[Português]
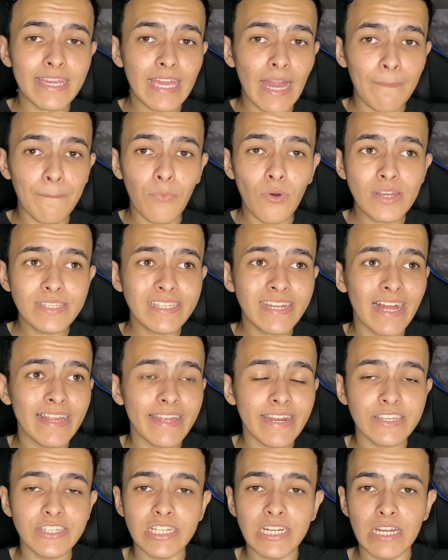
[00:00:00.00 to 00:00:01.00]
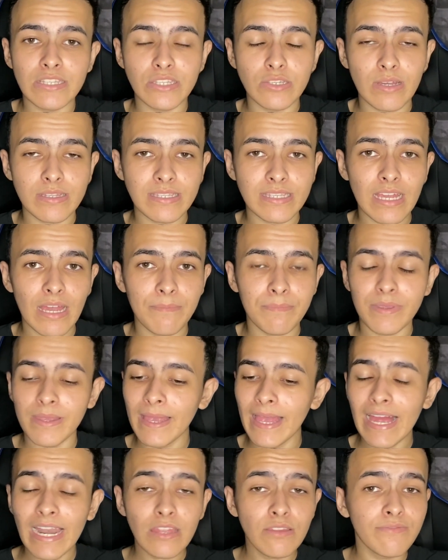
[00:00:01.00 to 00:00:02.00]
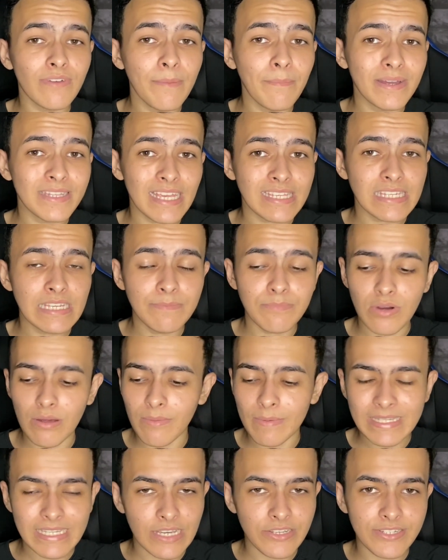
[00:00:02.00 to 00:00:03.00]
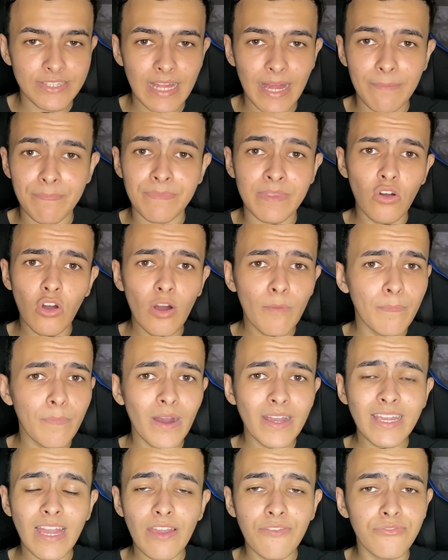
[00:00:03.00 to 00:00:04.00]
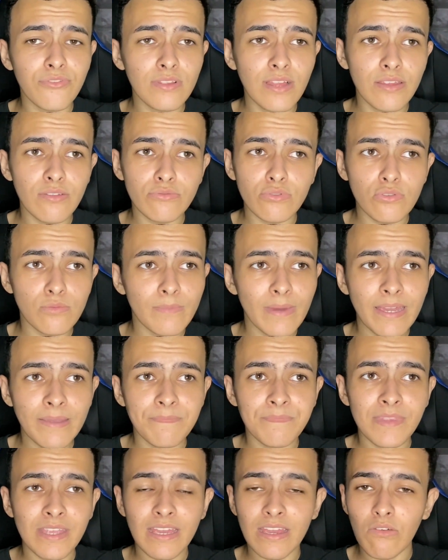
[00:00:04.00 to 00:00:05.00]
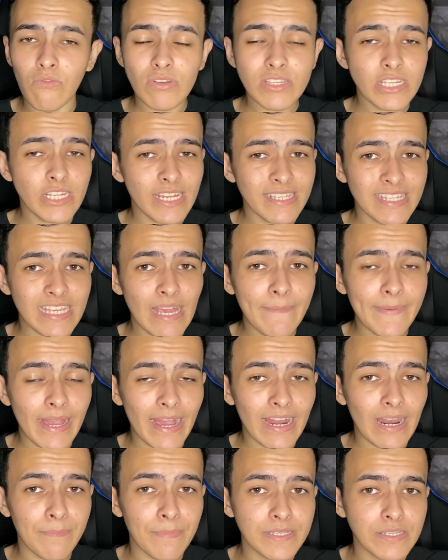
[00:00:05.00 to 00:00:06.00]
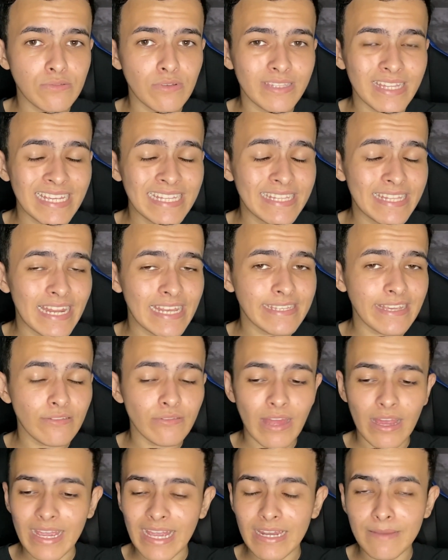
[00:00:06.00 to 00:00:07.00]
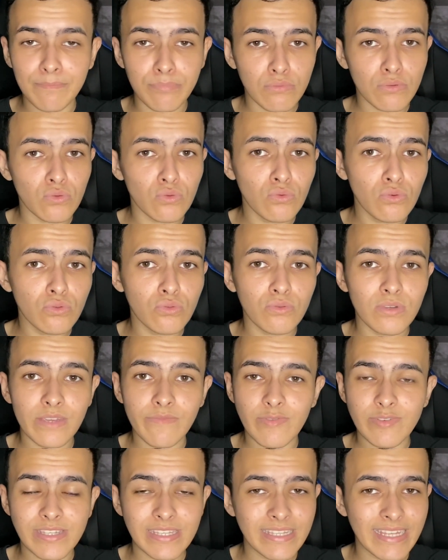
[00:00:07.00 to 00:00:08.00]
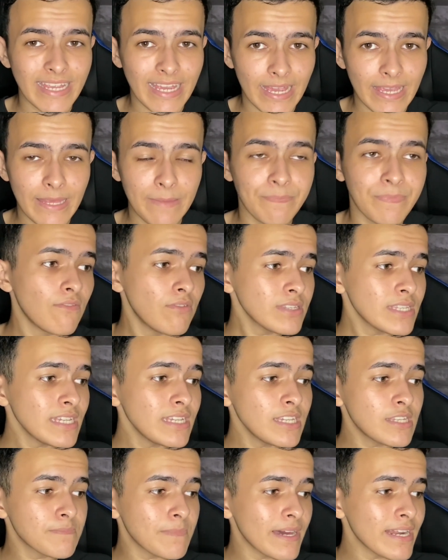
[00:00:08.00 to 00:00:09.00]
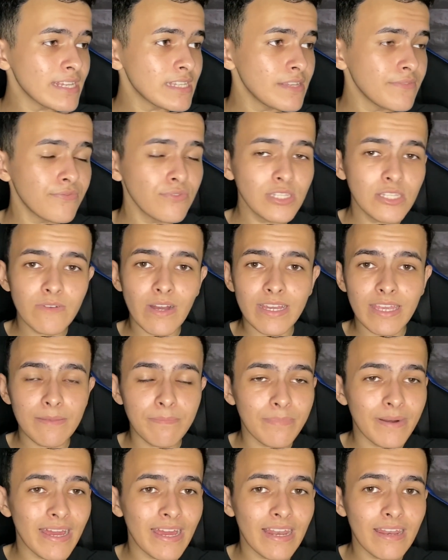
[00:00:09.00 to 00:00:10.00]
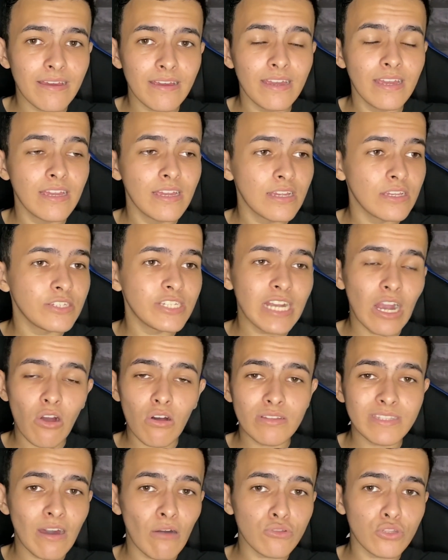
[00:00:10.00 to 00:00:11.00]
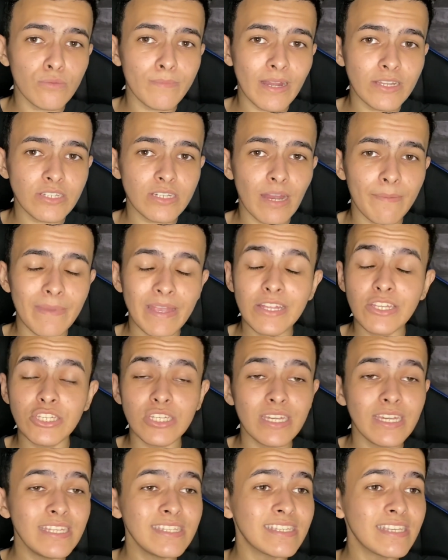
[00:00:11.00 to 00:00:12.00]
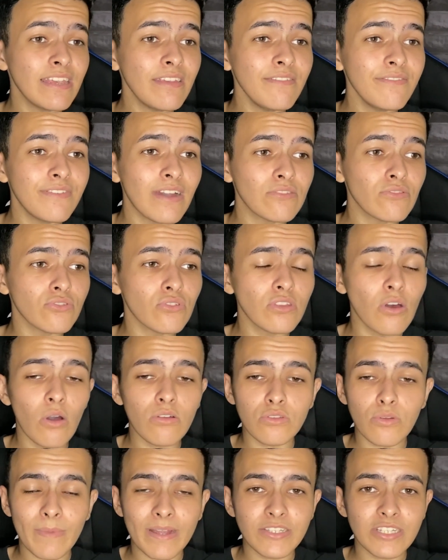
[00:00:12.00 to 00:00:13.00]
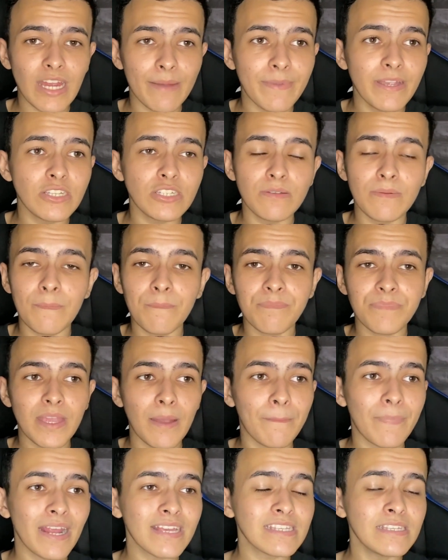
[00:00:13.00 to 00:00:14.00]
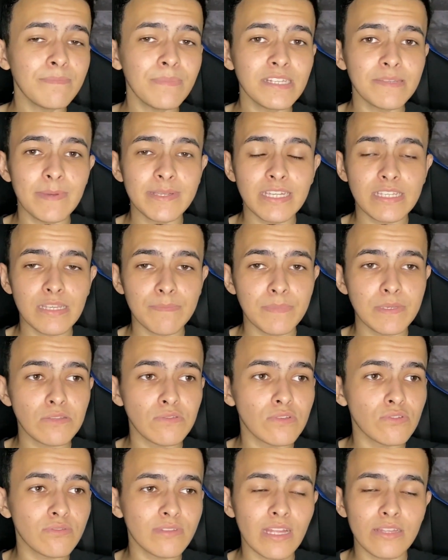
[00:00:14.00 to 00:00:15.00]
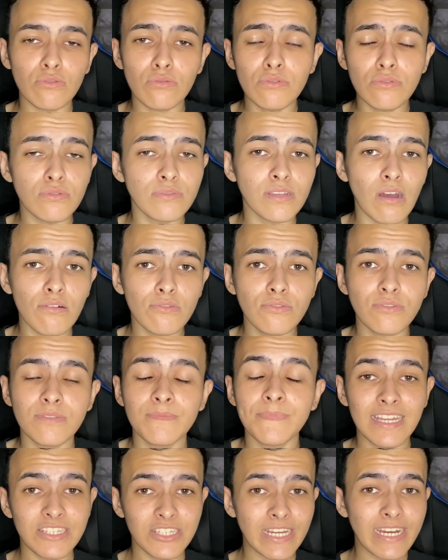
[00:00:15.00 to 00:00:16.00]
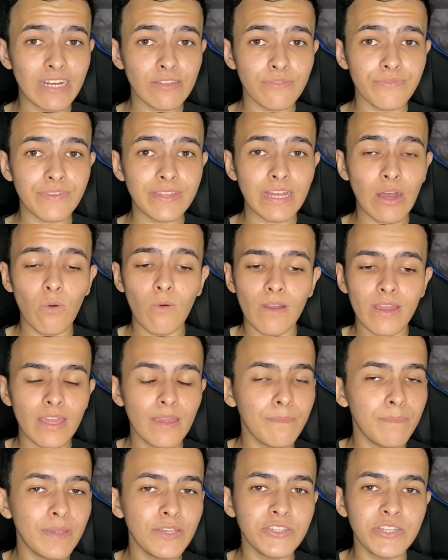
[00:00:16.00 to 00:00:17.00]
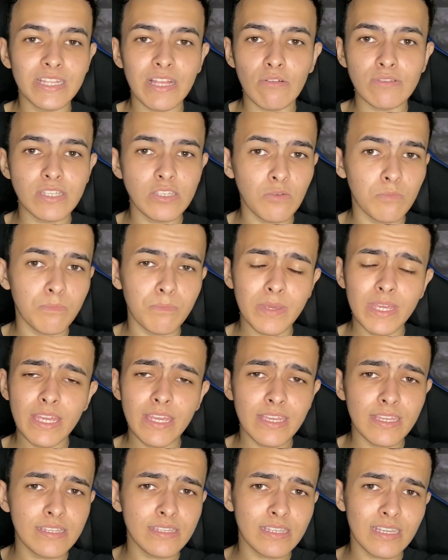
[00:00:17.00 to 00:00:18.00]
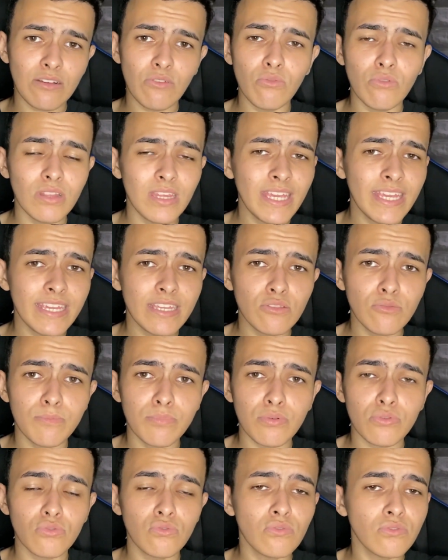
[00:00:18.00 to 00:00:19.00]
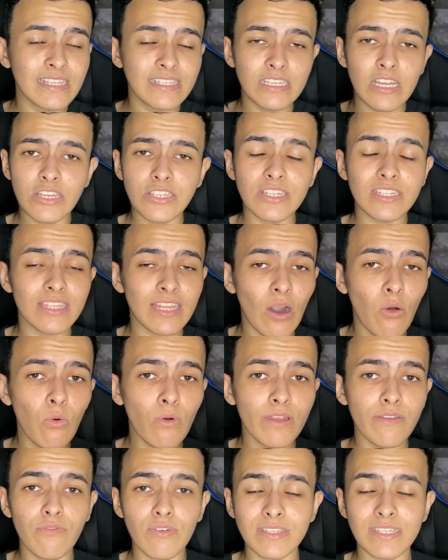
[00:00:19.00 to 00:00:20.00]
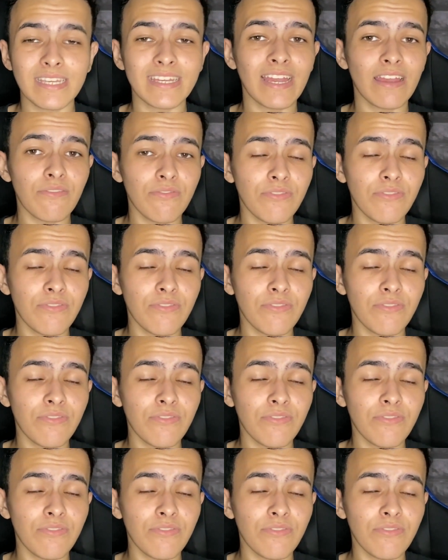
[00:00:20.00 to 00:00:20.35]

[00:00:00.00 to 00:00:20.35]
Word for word: que após a galera chegar no seu WhatsApp, ela não vai mandar sempre uma mensagem lá, opa, e aí fulano, tudo bem? Você já sabe que aquela pessoa está interessada naquele produto que você tem aí. Você dispara esse funil aqui para ela já rodar automaticamente e ser enviado todo automaticamente para simplesmente essa pessoa escutar todos os áudios, chegar no final e pedir lá o seu Pix, o link do produto, seja lá o que você quer